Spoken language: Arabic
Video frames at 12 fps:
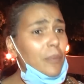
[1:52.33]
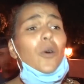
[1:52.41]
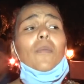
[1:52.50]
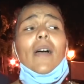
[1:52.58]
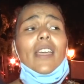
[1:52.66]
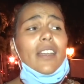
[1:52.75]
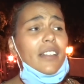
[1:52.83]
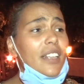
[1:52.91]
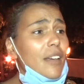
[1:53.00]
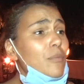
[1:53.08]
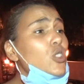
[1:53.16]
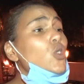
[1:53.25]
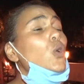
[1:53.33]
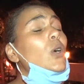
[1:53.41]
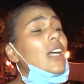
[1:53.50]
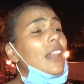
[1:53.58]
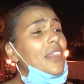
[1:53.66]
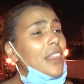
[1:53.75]
وما يندمش
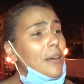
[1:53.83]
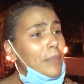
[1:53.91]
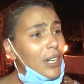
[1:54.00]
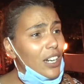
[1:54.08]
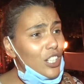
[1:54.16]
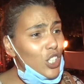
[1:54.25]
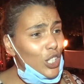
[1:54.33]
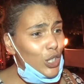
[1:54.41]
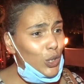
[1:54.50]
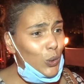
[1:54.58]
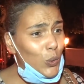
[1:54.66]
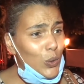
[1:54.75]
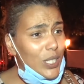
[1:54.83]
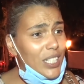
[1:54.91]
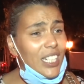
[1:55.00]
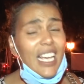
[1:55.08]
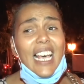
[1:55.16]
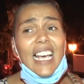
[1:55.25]
وكذاب الرجل
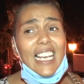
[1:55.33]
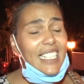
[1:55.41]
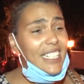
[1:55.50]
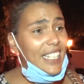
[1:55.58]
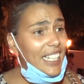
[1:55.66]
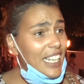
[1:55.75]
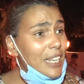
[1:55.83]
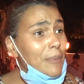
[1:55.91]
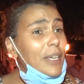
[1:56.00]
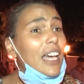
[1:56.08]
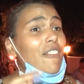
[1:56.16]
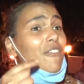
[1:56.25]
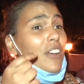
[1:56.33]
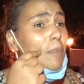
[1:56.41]
التونسي زعيم كان